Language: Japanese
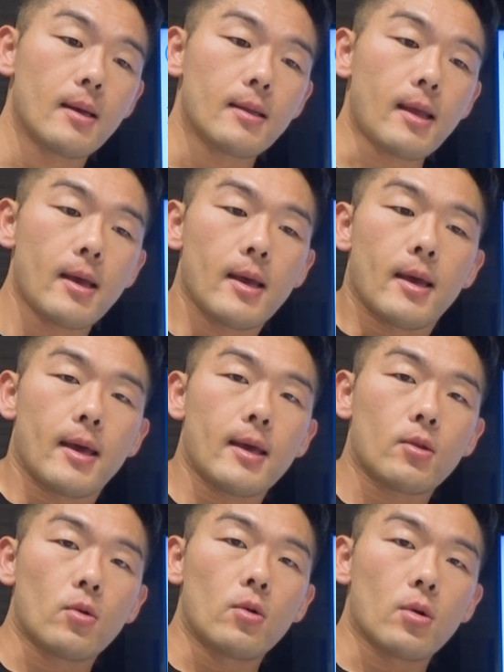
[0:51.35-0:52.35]
で、
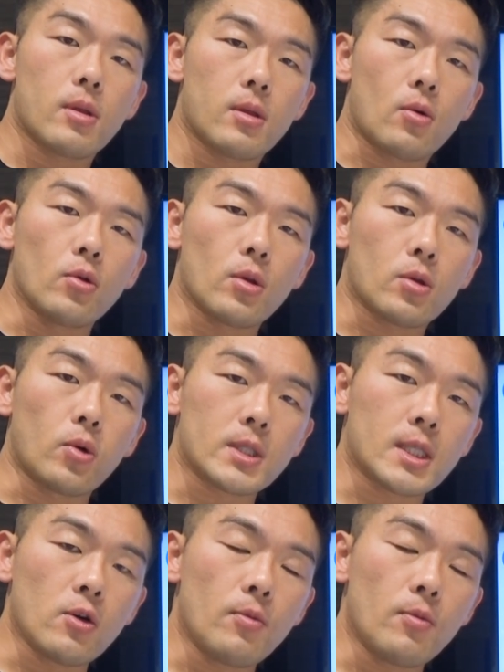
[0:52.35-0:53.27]
えっ、ー、と、この土地